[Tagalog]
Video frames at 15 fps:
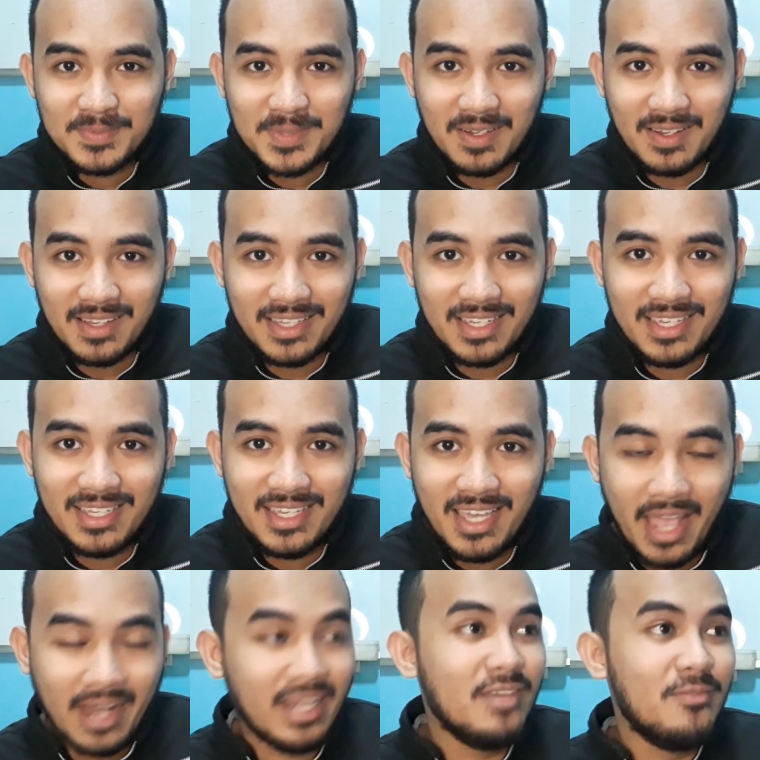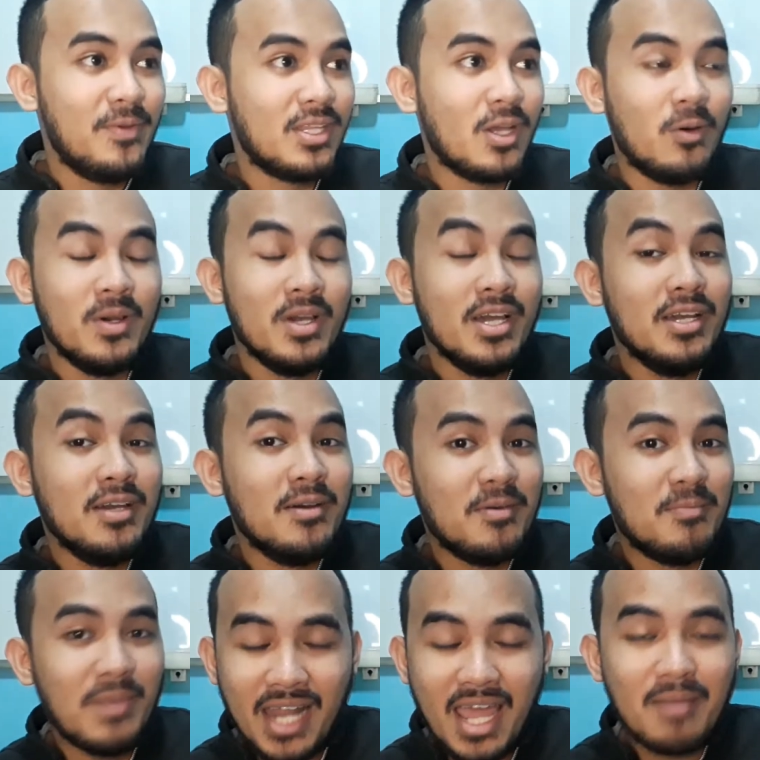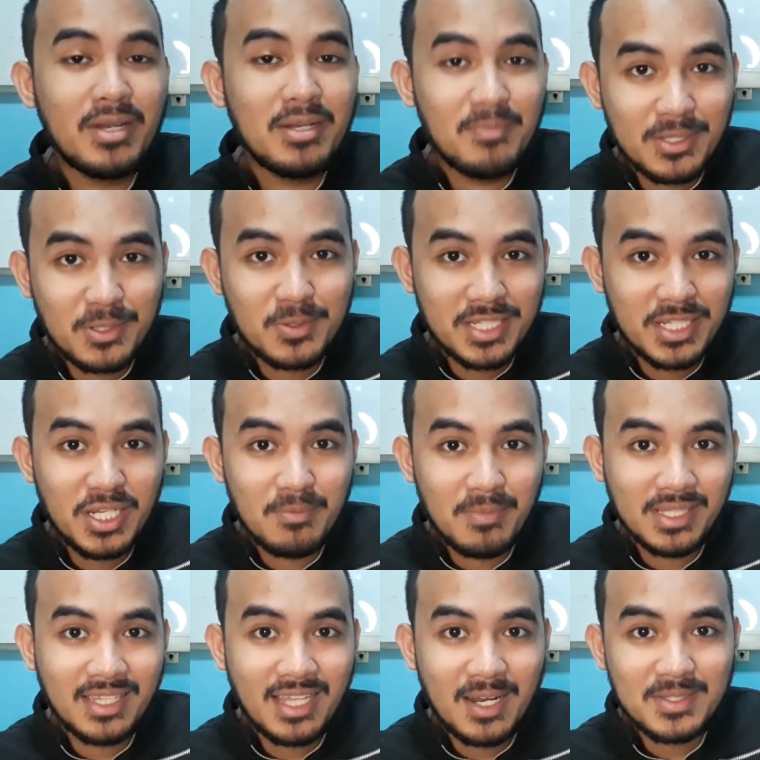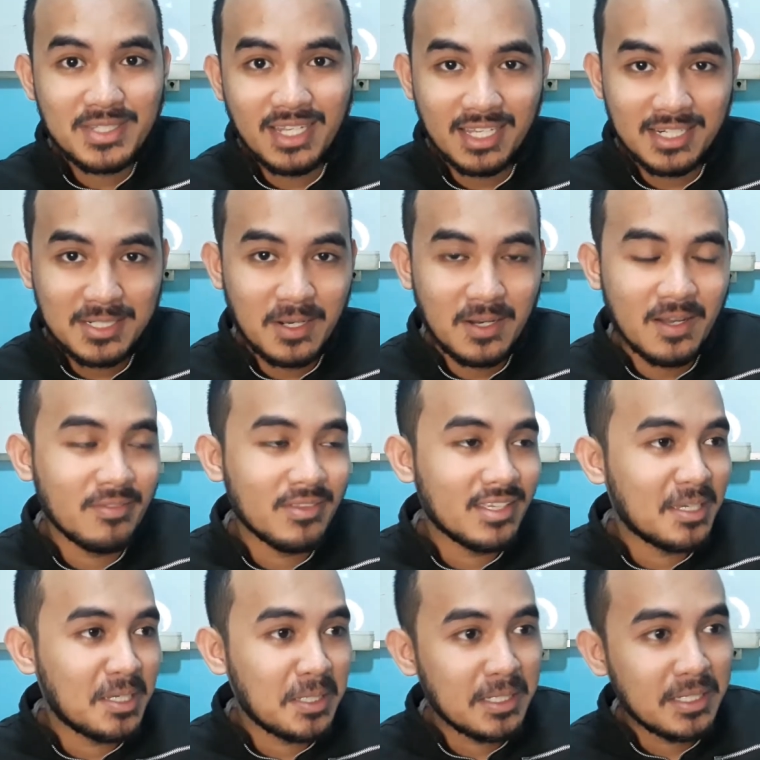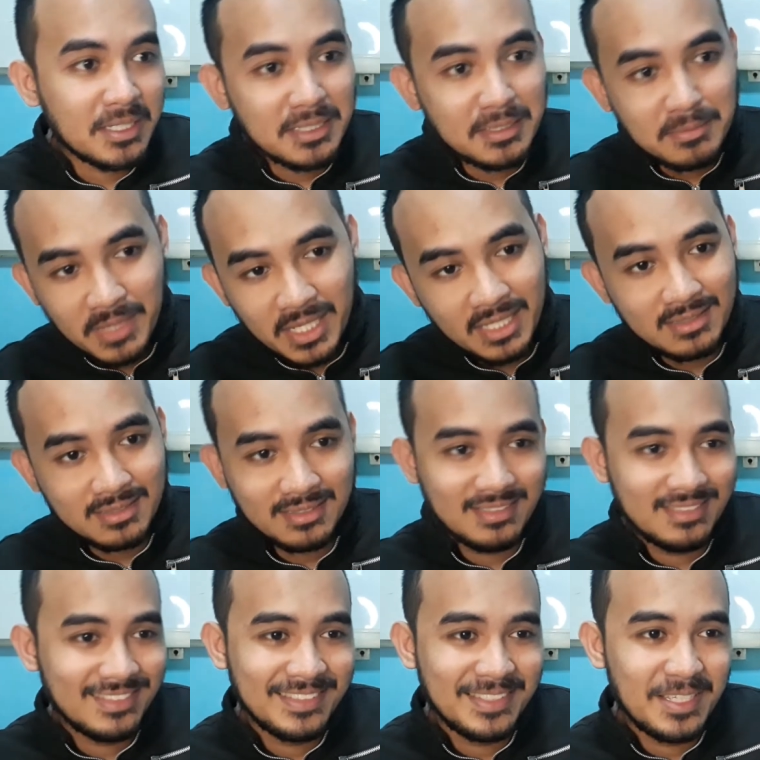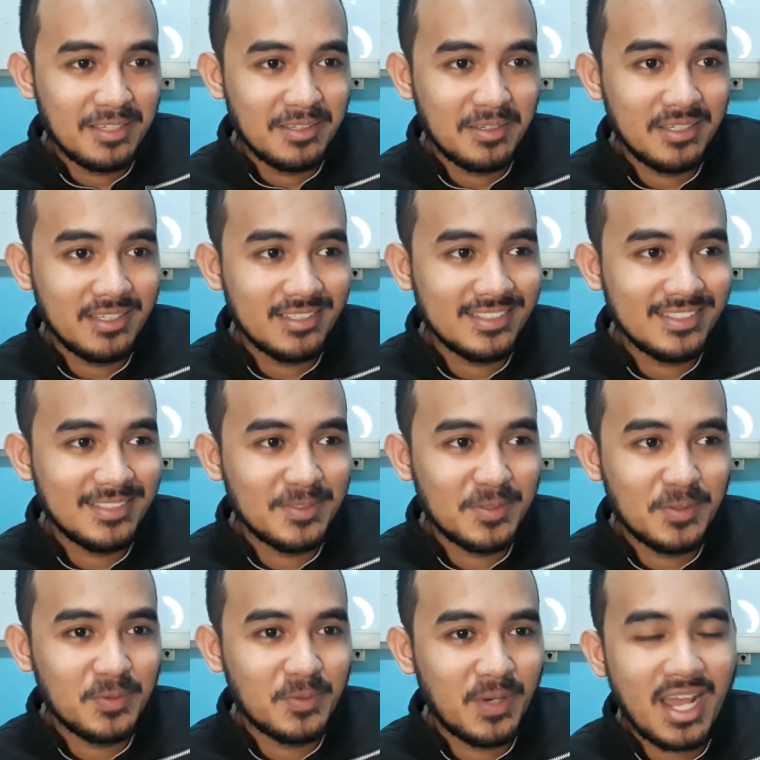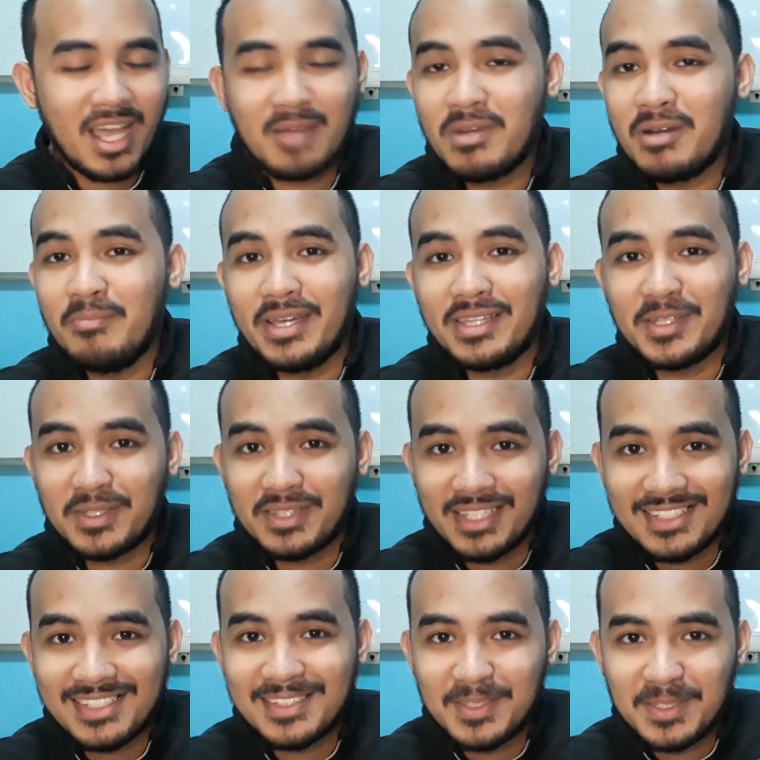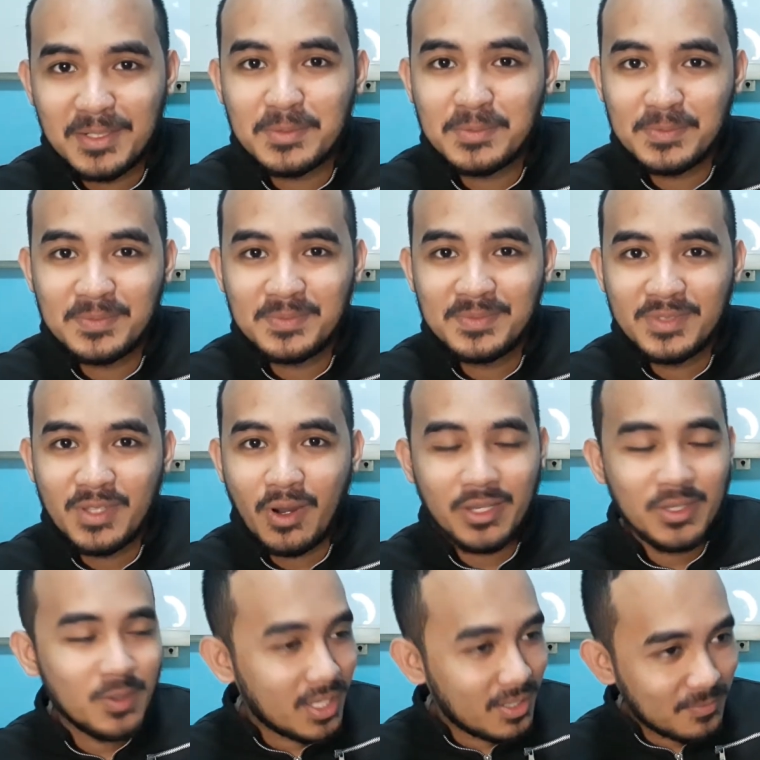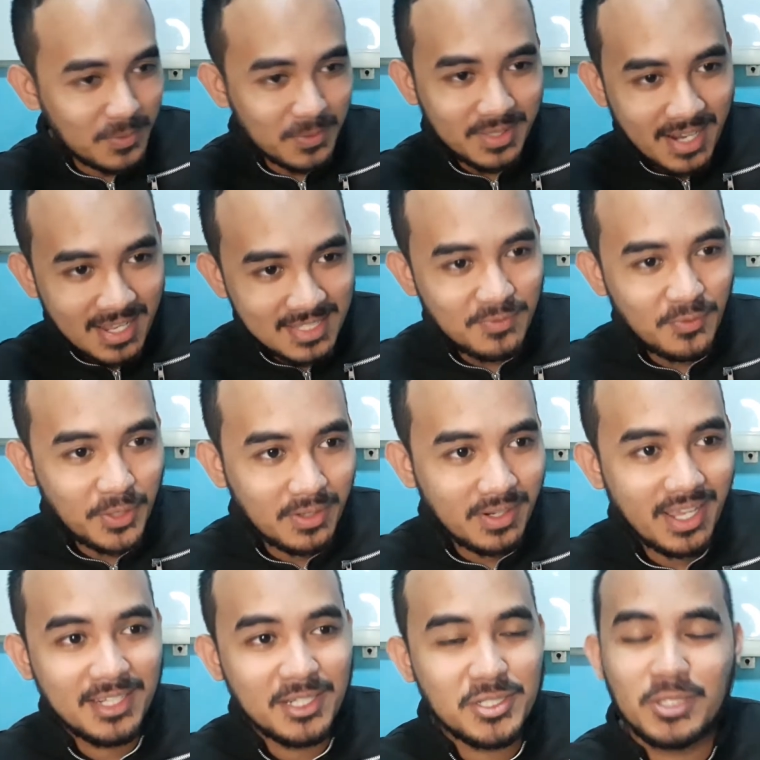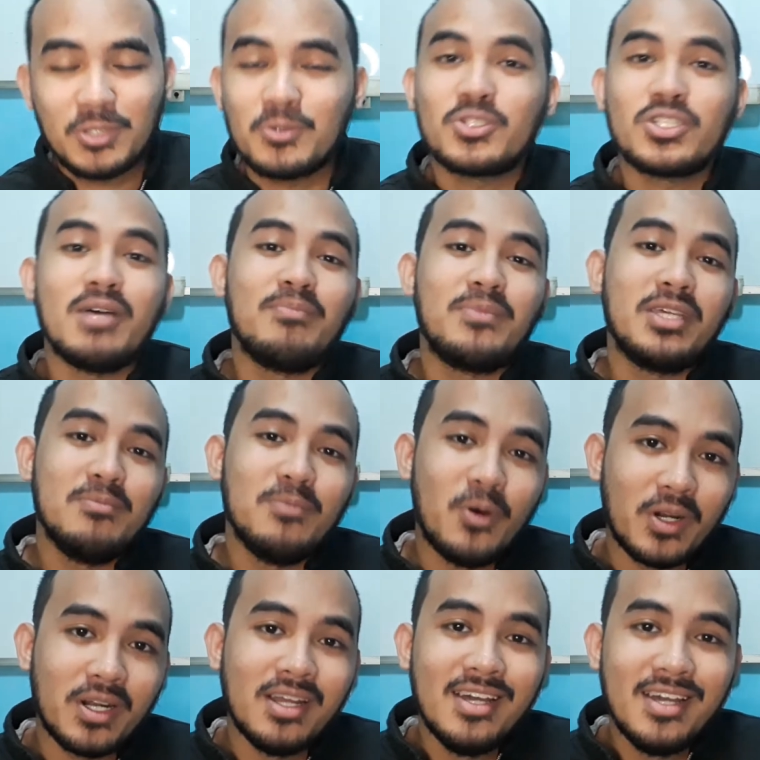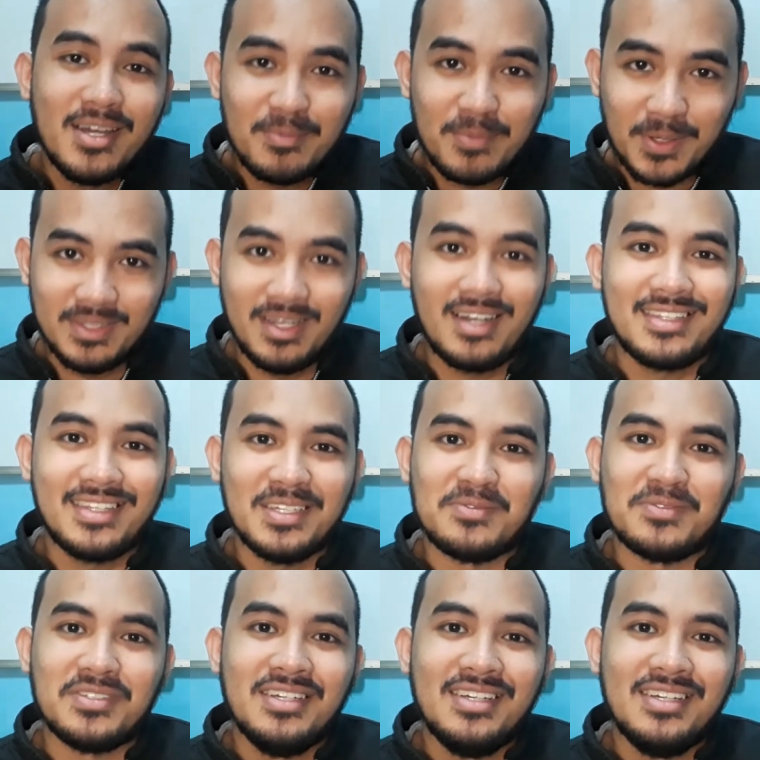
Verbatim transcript: Okay? And even though malaman man kung sino yung mananalo sa eleksyon, eh, mate, eh, wala ka bang better things to do? Okay, you have to transfer your energy to something more productive.